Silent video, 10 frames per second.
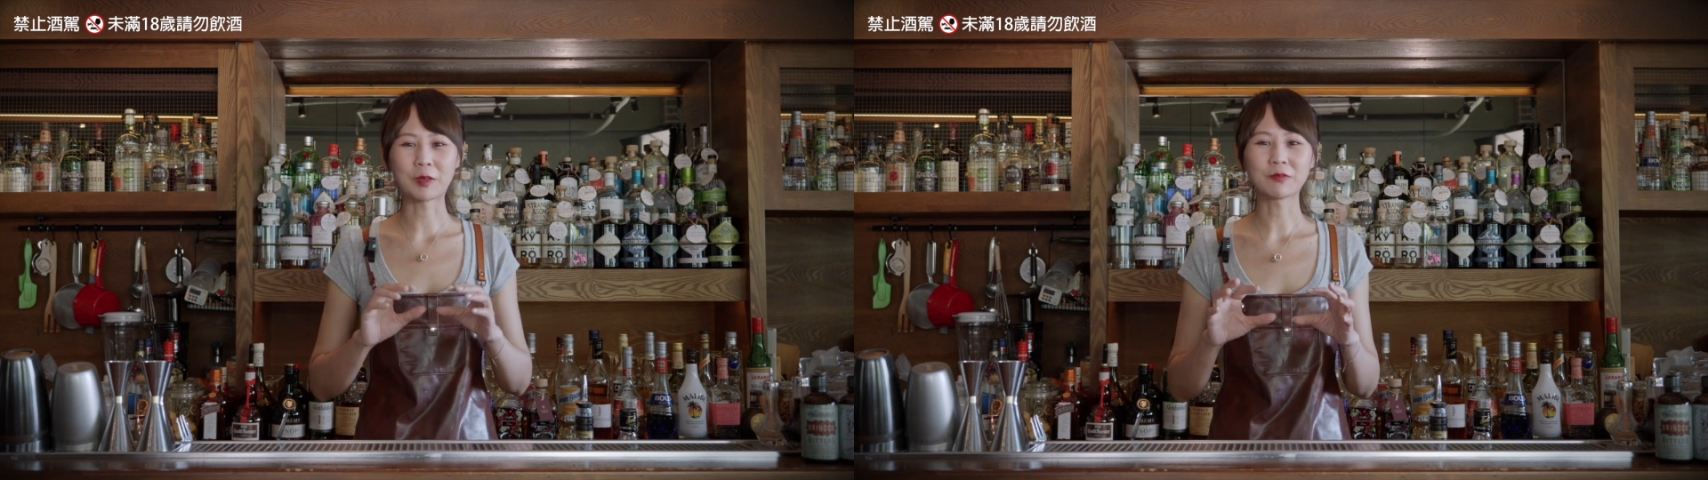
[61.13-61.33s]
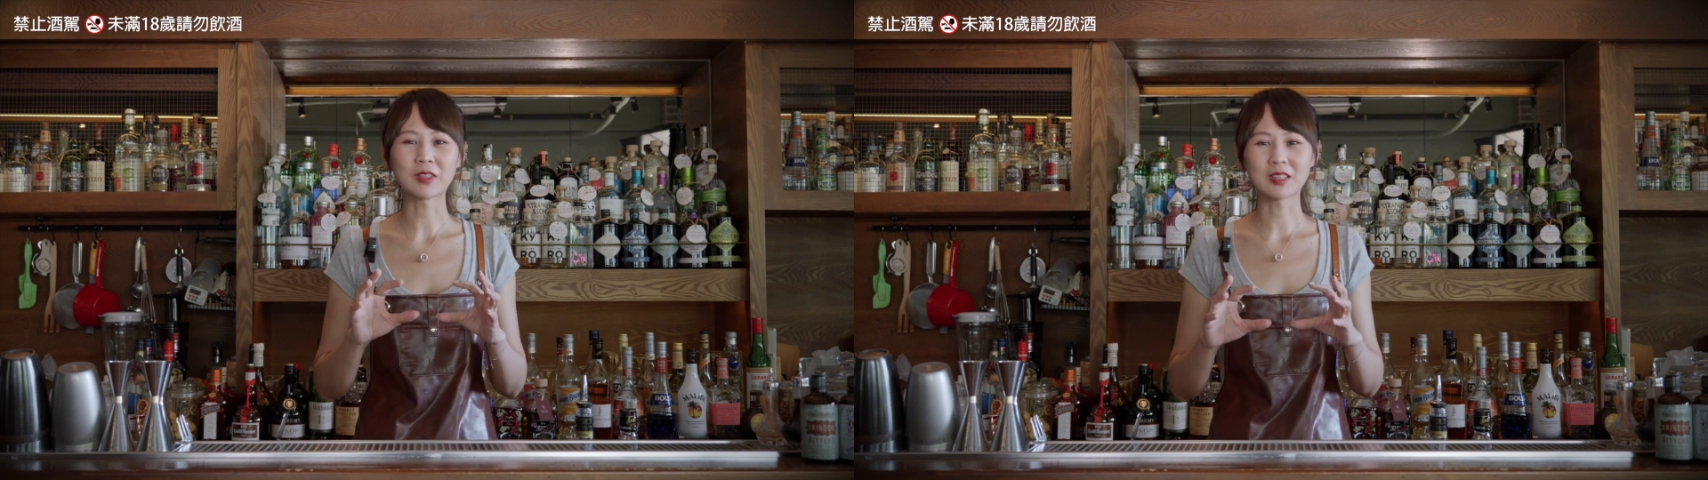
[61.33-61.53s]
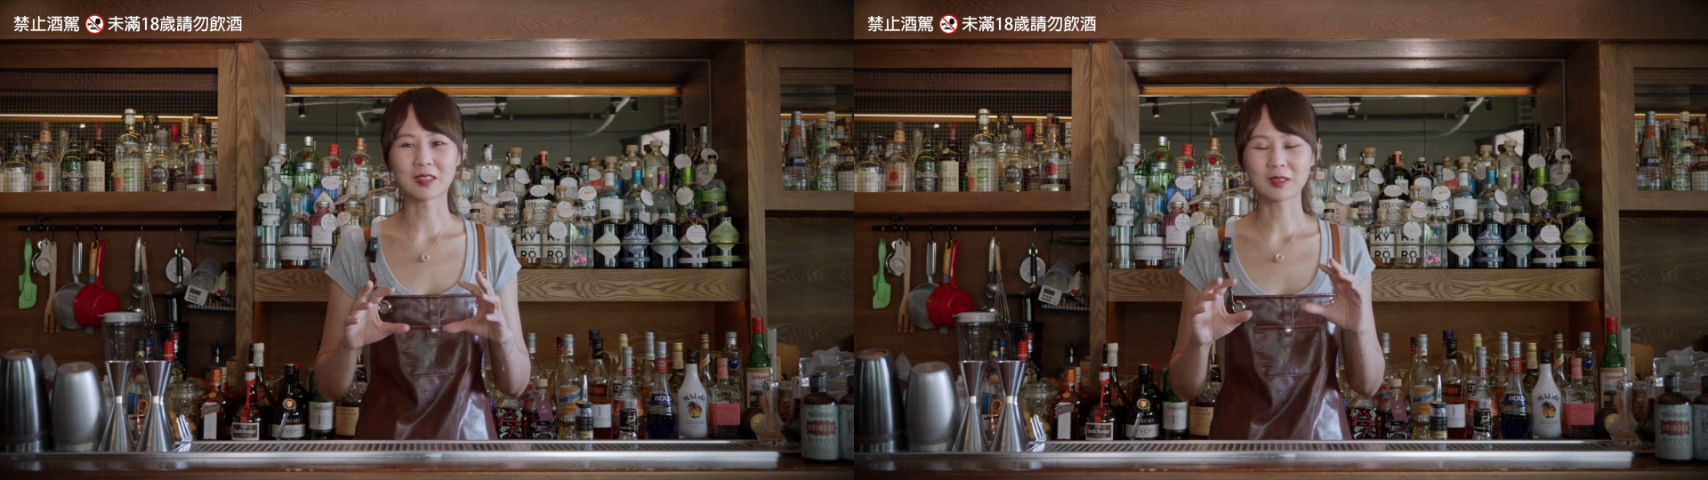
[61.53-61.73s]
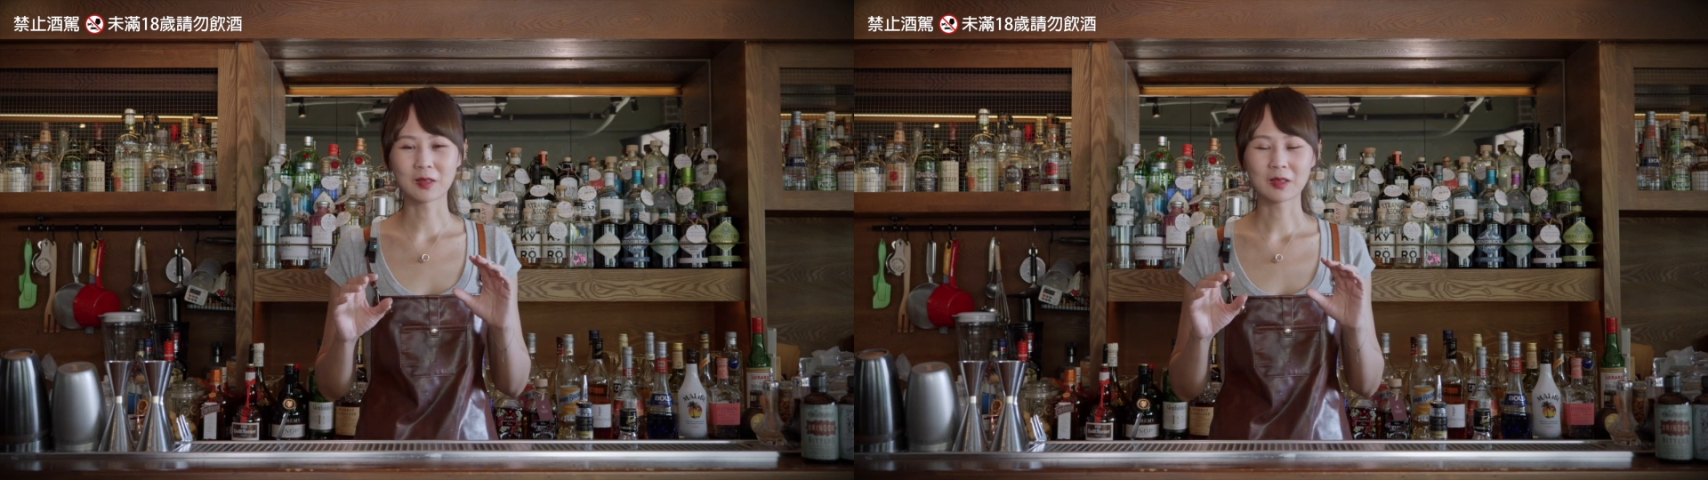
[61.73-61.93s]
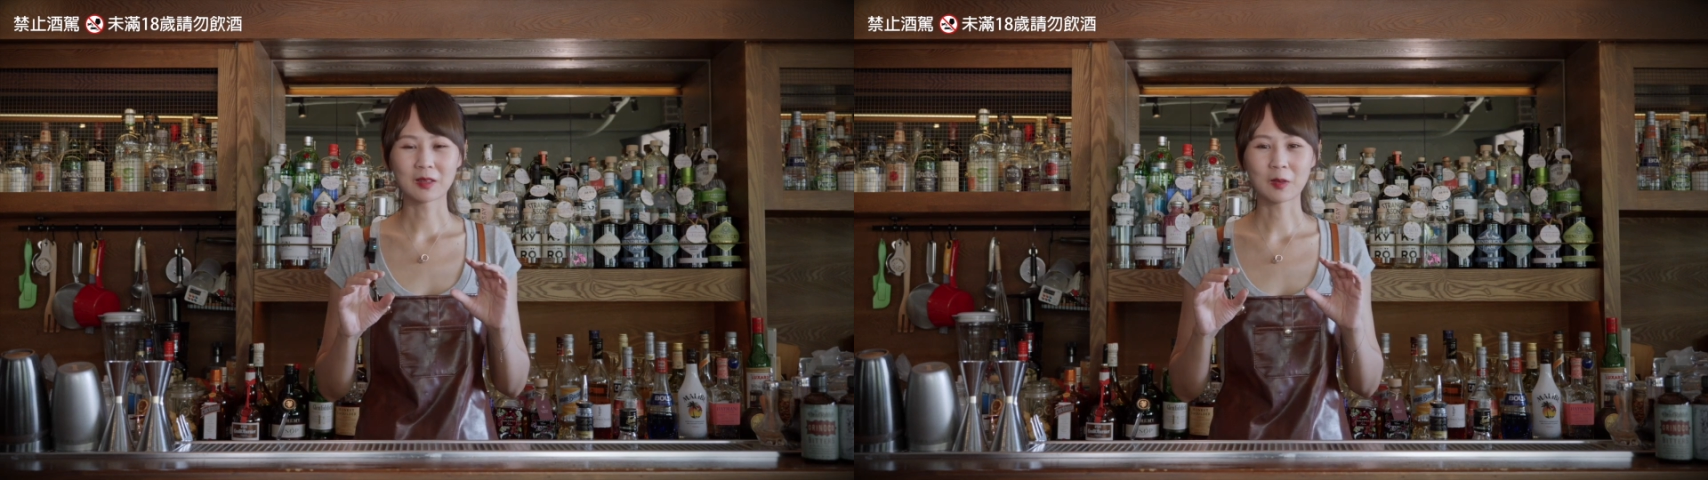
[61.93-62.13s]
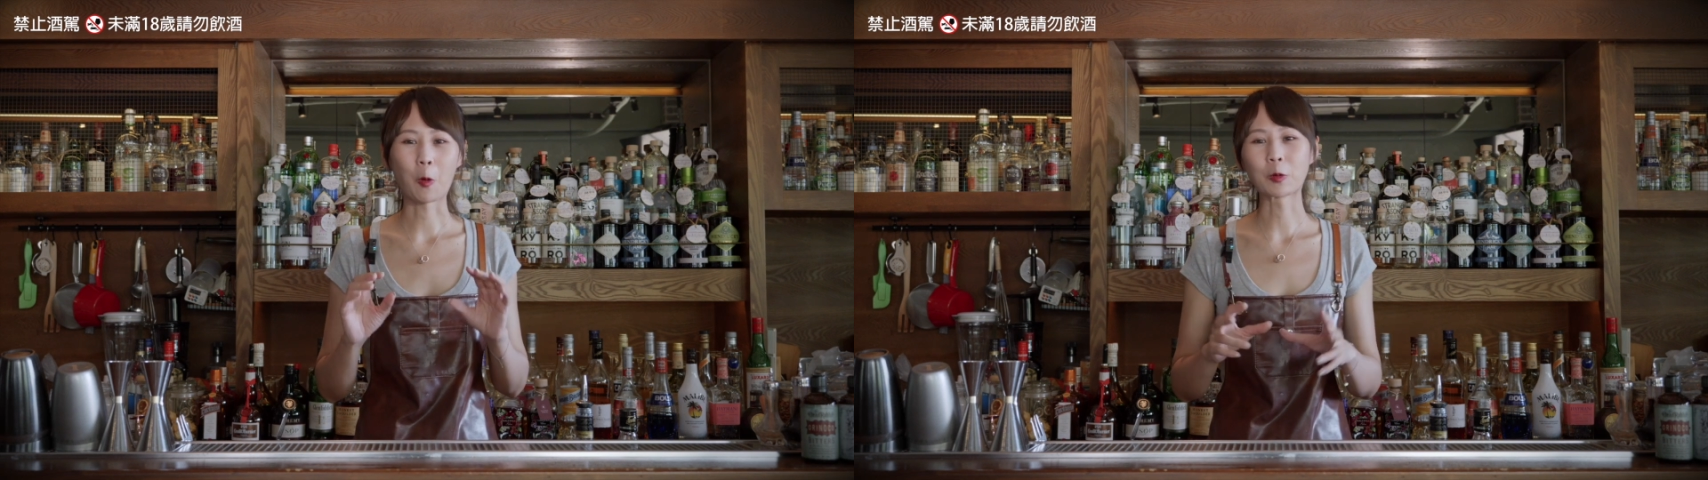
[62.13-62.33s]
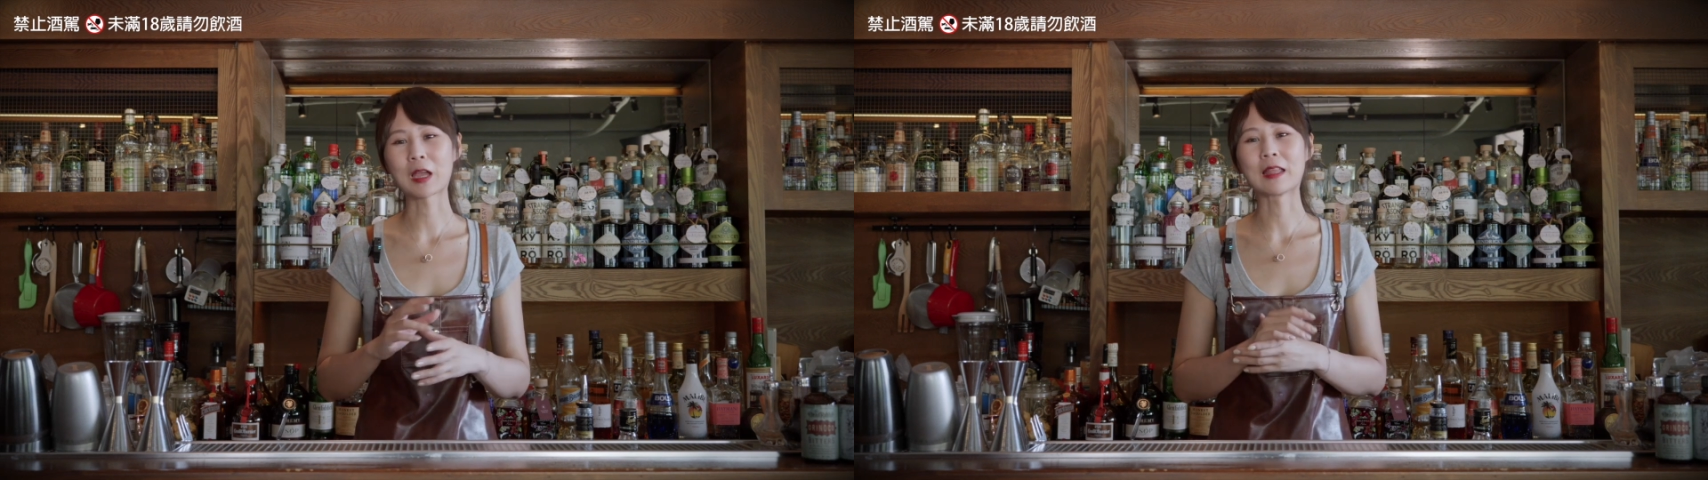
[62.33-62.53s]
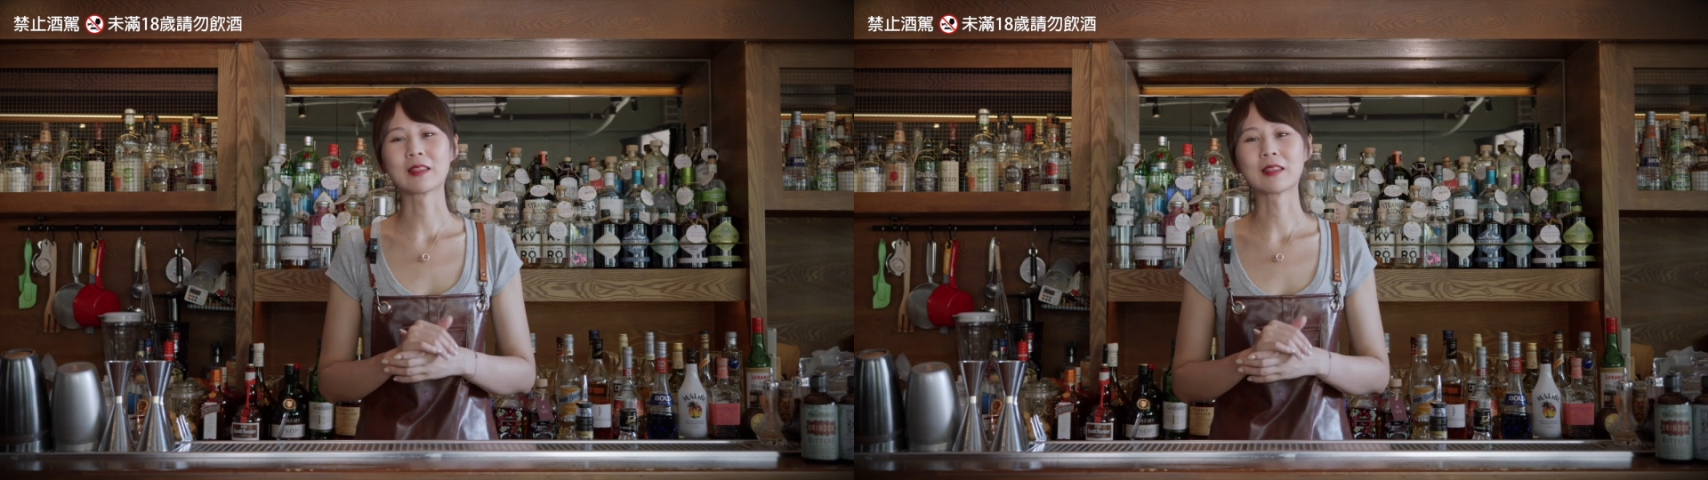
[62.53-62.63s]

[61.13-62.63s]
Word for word: 缤纷的口感。